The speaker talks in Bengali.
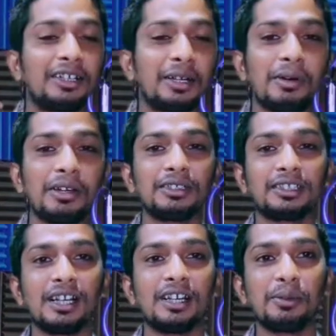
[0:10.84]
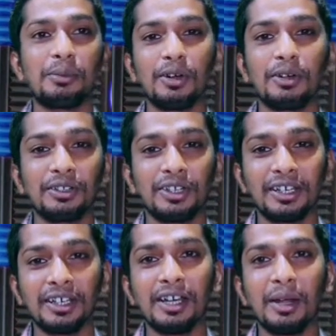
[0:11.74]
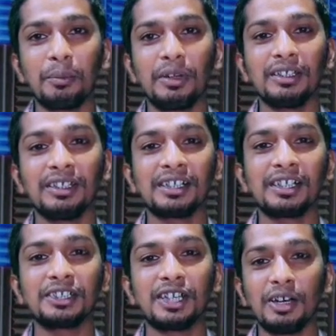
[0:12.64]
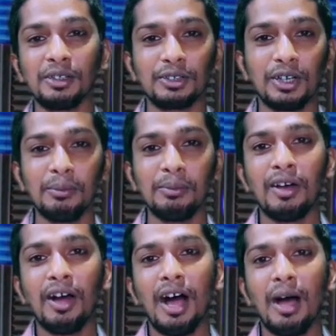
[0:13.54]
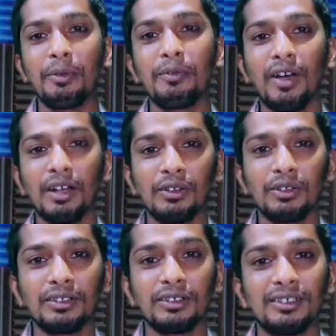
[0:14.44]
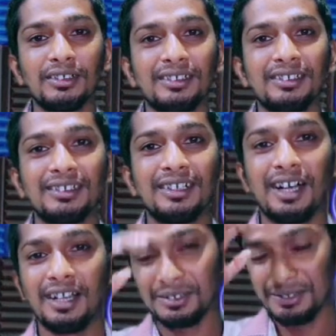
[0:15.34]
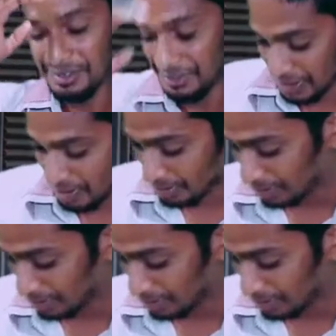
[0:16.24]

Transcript: আড্ডা মারো চ্যানেলের পক্ষ থেকে আপনাদেরকে স্বাগতম আমি ফারুক আসসালামু